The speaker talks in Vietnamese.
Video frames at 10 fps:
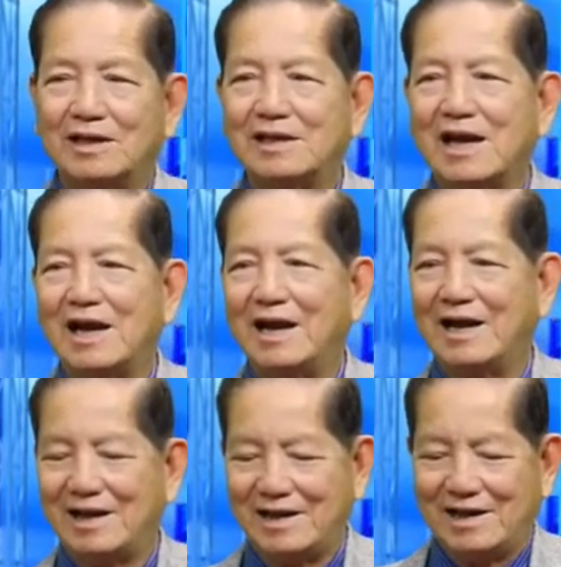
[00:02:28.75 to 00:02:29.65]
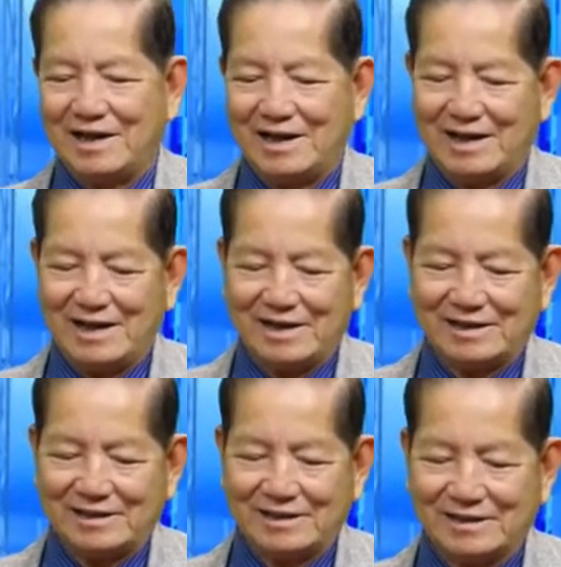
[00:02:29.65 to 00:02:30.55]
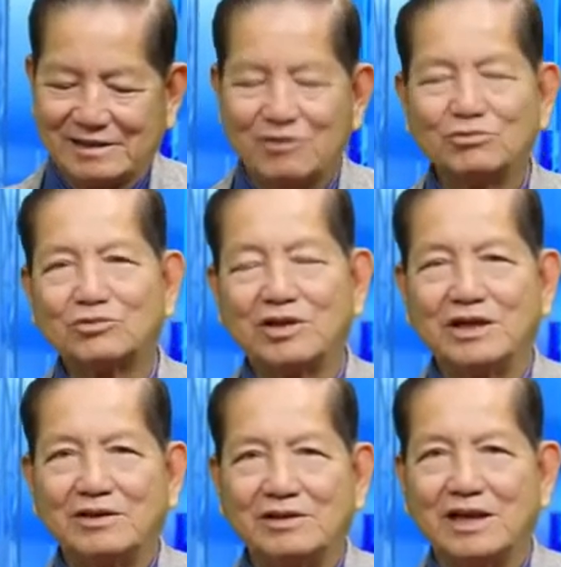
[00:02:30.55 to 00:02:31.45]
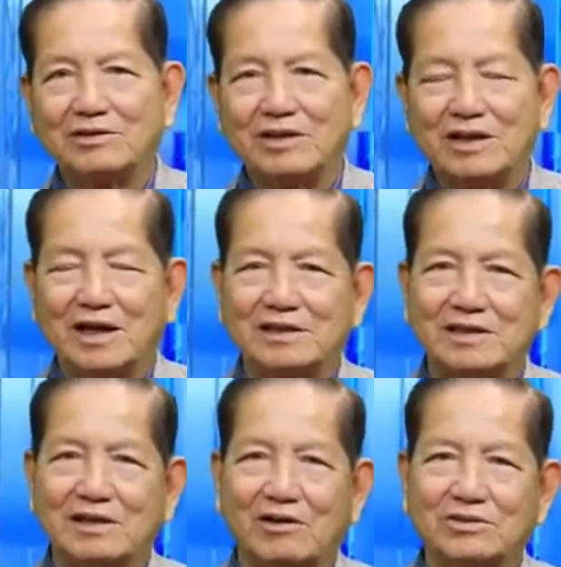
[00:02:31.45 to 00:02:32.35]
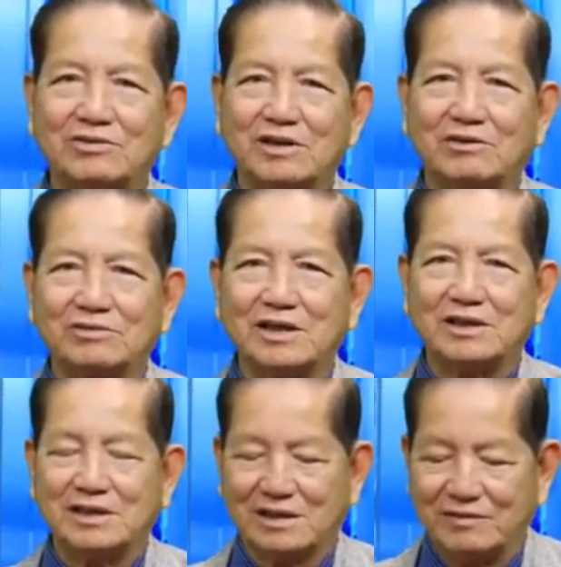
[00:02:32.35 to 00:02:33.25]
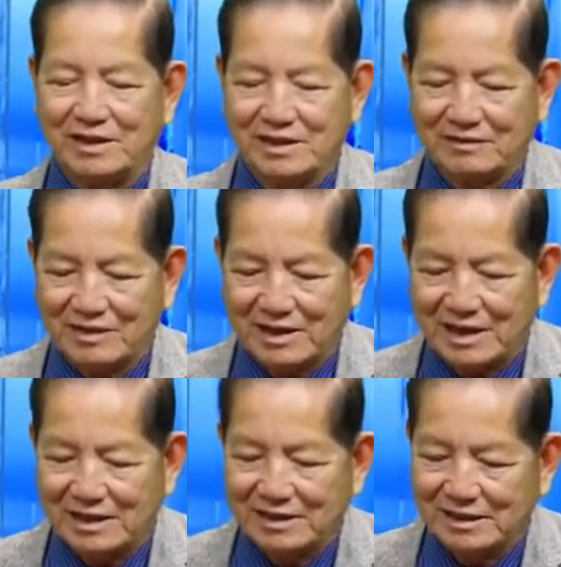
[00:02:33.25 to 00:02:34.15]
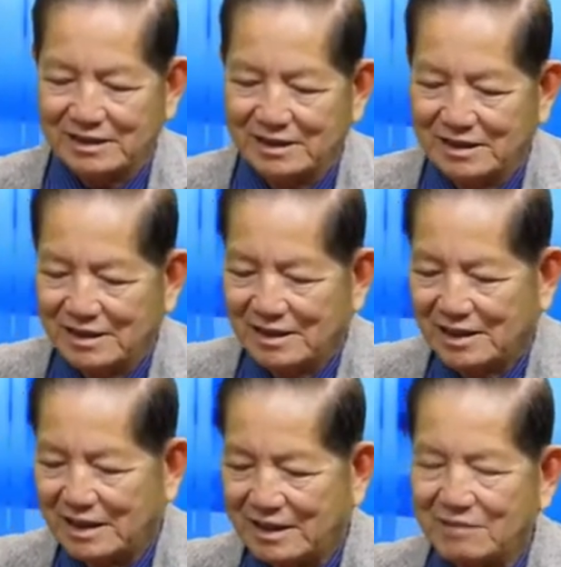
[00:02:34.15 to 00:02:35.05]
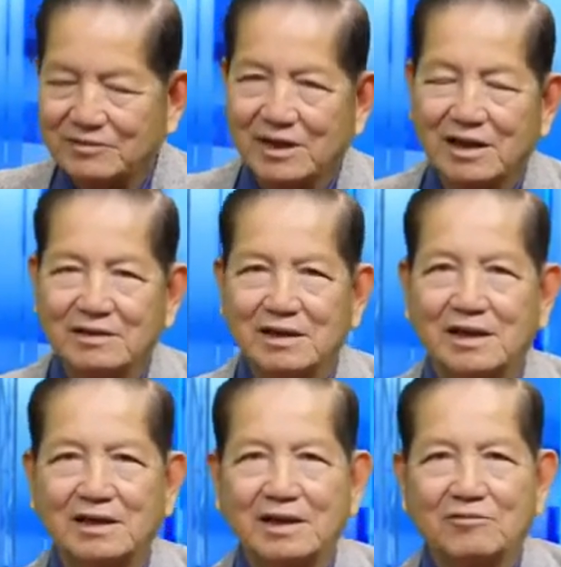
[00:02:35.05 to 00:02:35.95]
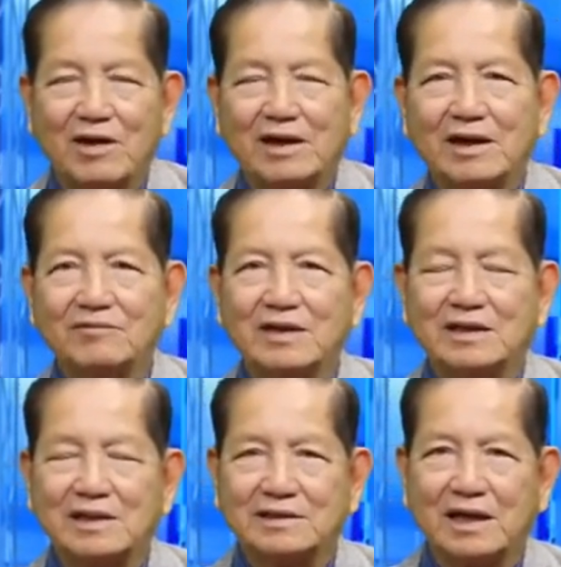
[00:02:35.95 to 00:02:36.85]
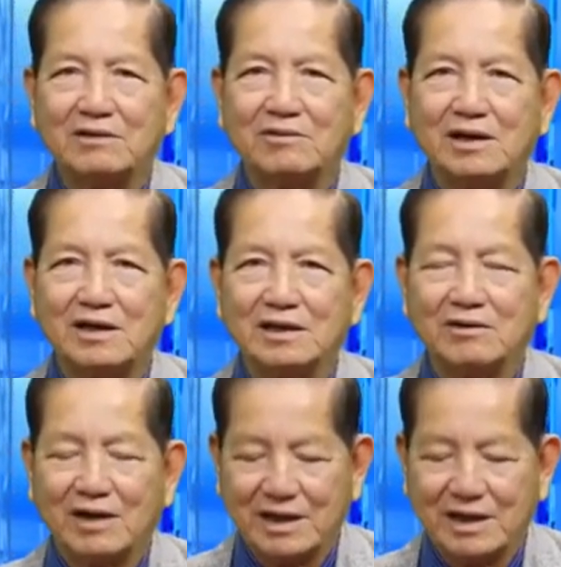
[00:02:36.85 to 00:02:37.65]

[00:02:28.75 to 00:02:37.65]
thì ra à, cũng tùy chỗ là tùy nơi tùy chỗ tùy công ty thưa quý vị nhưng mà đó là những cái tin khẩn cấp cho đến à, liên quan đến vấn đề tài chính của người dân Hoa